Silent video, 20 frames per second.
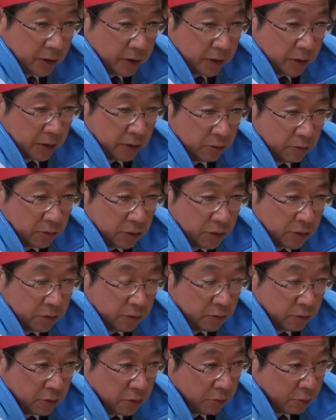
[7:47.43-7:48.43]
クであの日
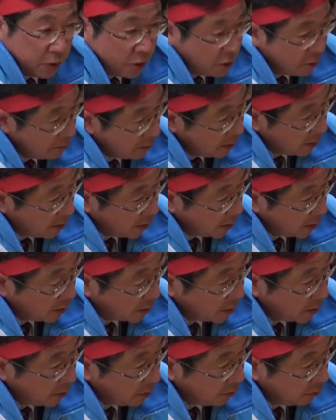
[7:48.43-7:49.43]
当でも1万
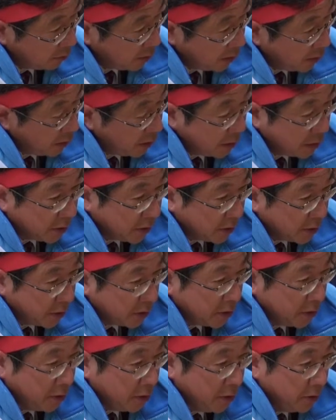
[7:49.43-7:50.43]
7000円くらい平均
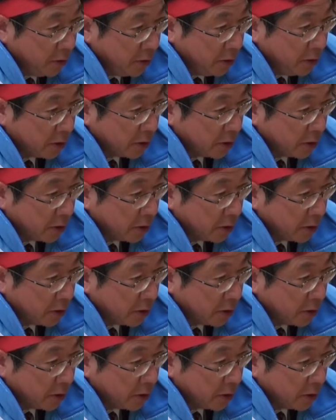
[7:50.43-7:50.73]
的に